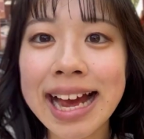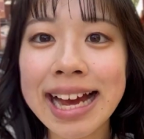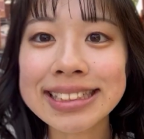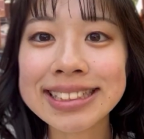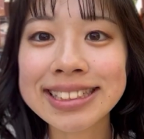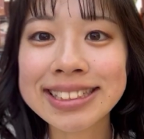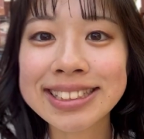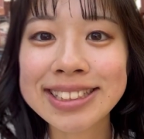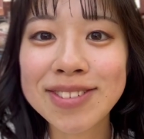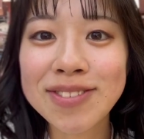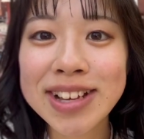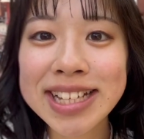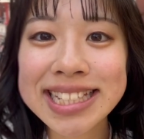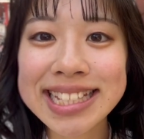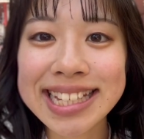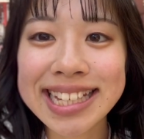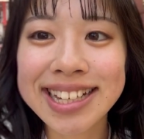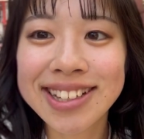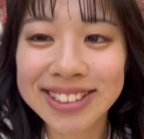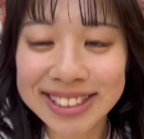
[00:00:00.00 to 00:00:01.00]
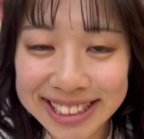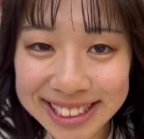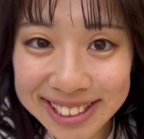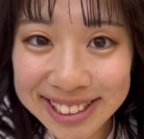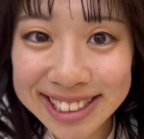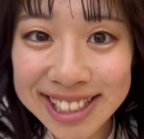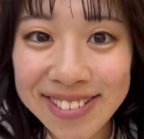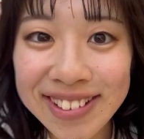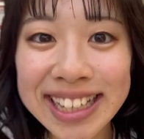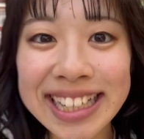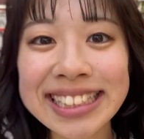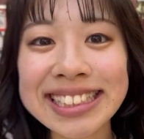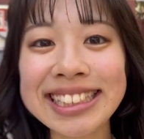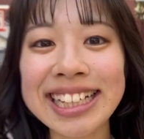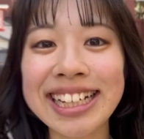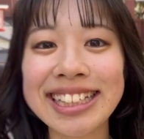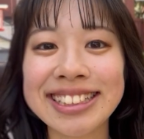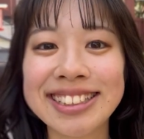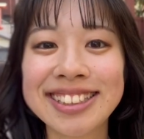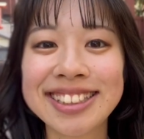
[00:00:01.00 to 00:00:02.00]
浅草メンチごちそうさまでし
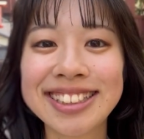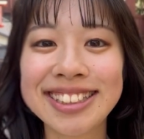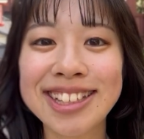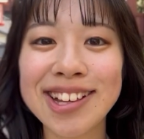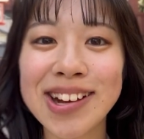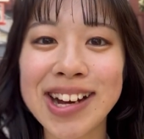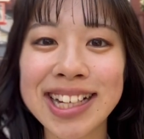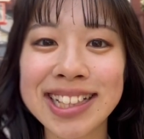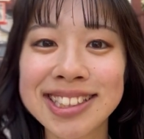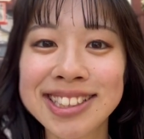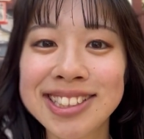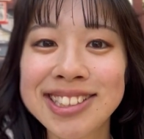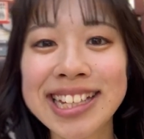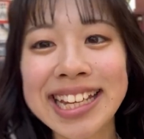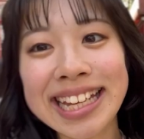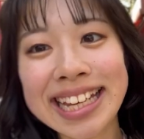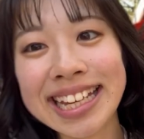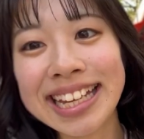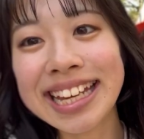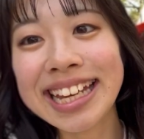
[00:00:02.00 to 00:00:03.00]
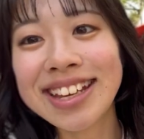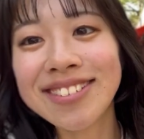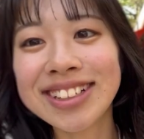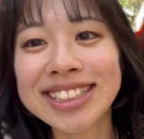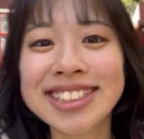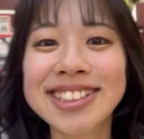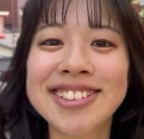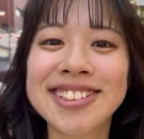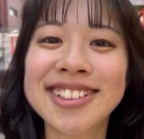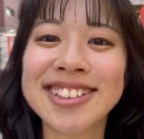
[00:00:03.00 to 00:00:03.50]
たでは次に行きましょう